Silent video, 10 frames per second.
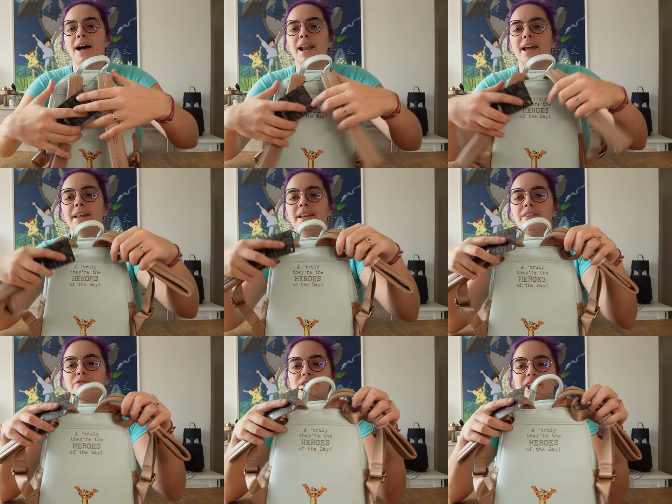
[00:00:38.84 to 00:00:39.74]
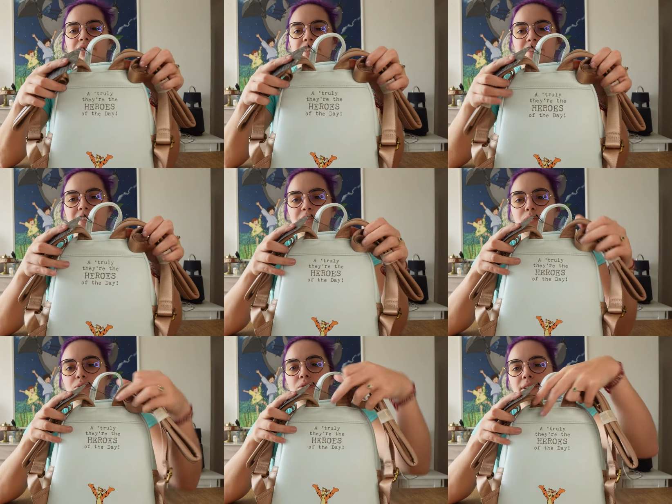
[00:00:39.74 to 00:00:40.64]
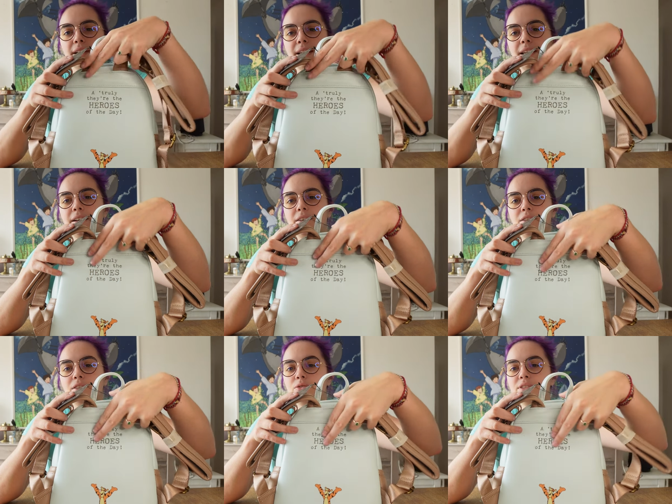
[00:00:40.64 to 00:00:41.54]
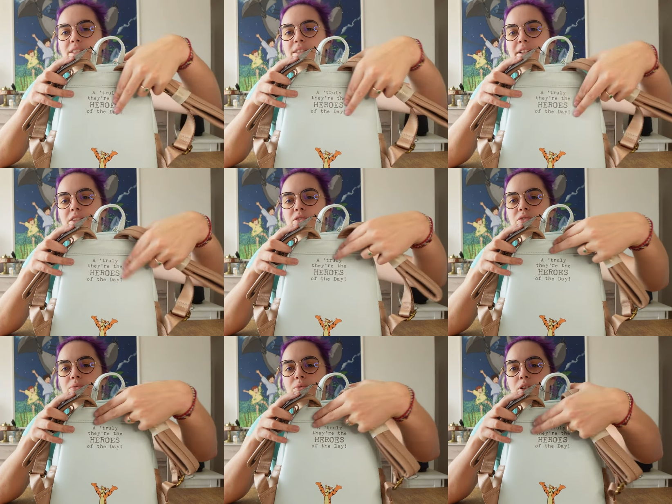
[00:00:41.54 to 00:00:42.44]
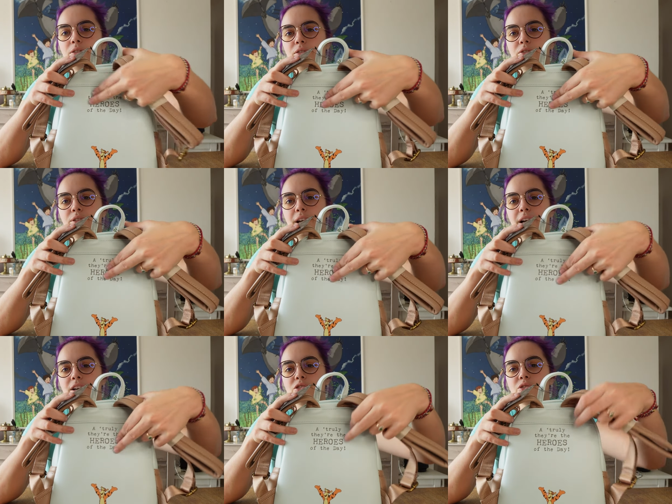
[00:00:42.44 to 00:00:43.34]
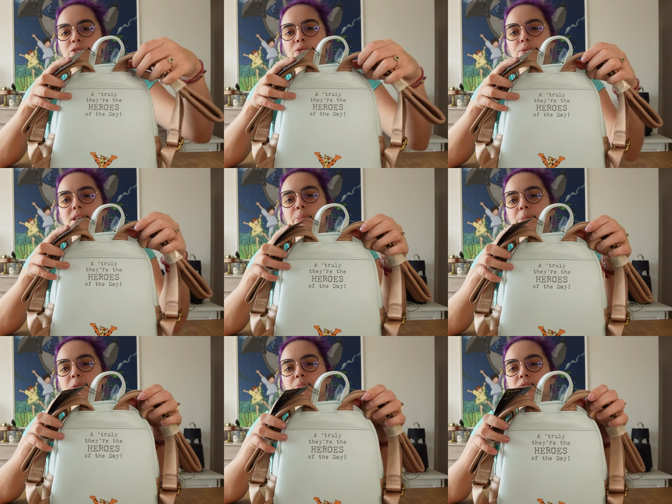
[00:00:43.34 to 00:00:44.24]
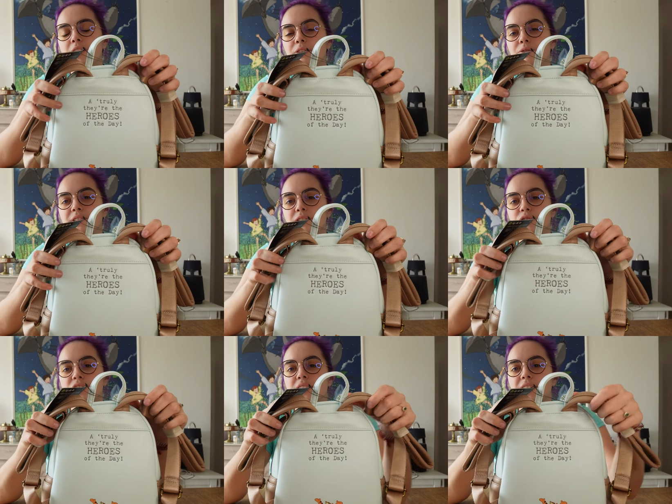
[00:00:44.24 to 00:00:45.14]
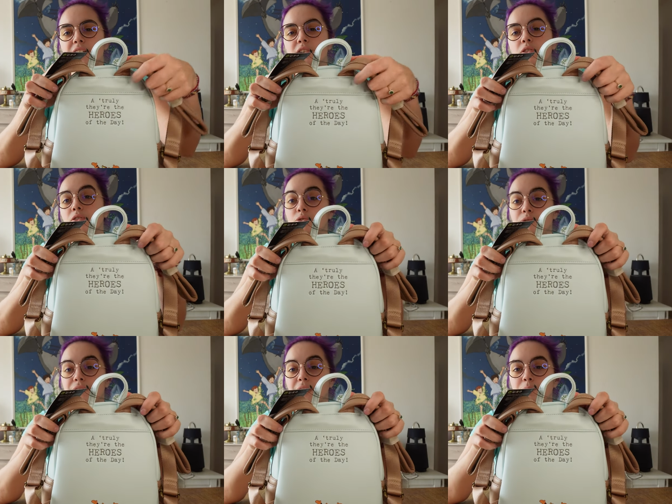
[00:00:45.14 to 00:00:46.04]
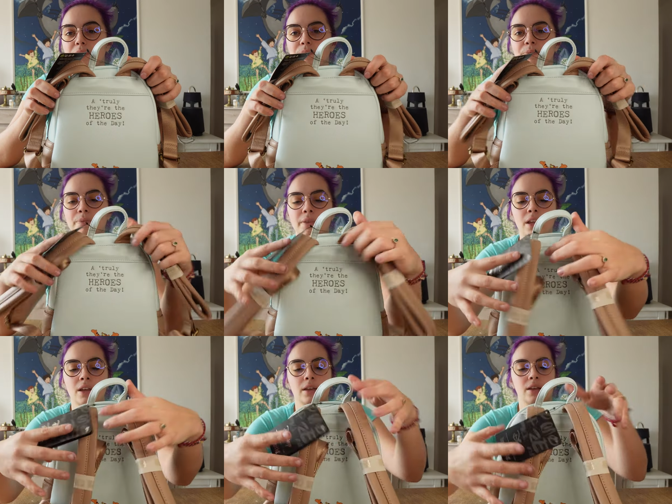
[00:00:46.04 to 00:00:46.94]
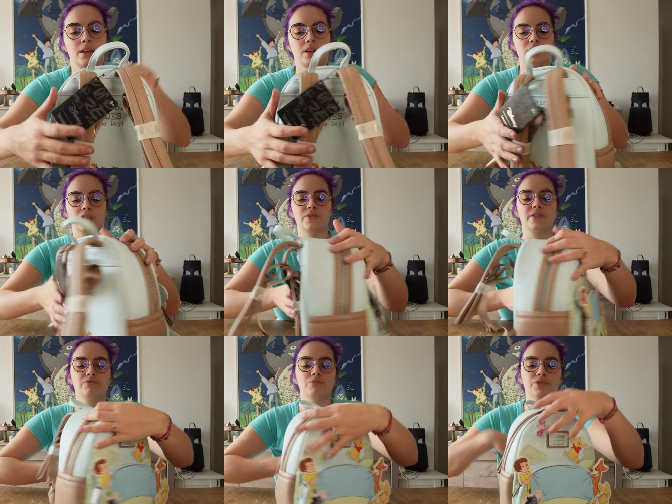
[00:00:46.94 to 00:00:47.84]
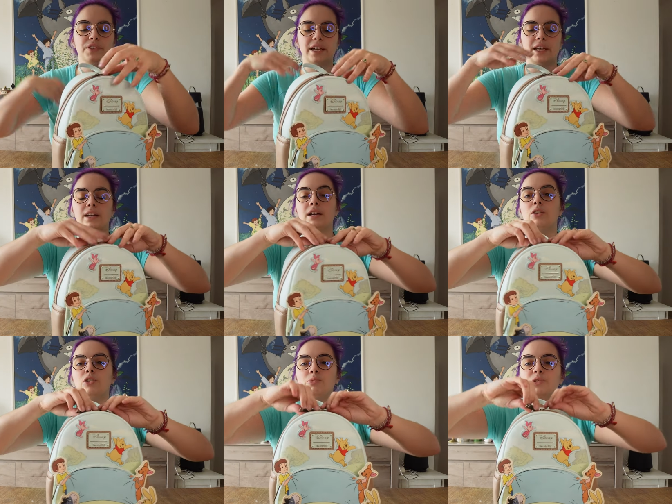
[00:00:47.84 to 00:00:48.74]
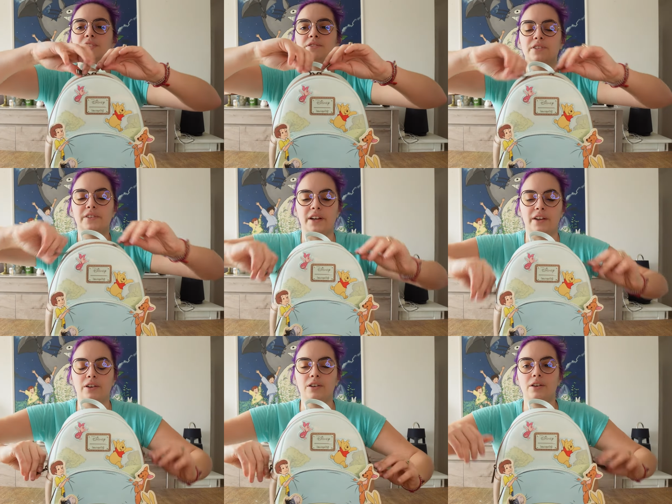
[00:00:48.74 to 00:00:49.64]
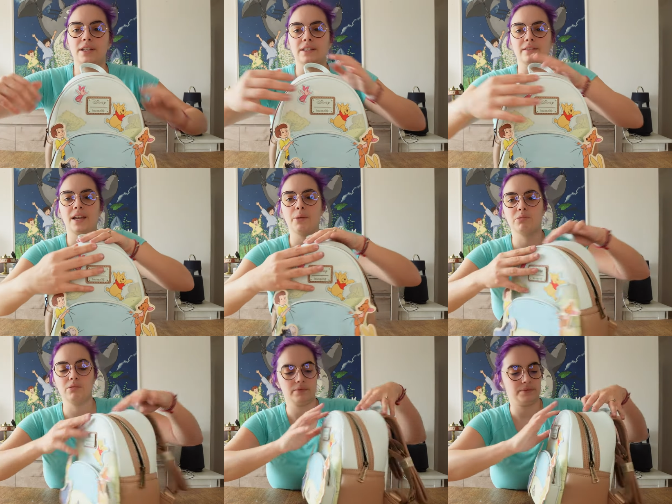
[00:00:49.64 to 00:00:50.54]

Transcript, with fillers: à l'arrière, vous avez Tigrou et euh, une citation de la chanson Hippipipura, donc c'est le générique du film. Je vais vous montrer le motif intérieur qui est très beau.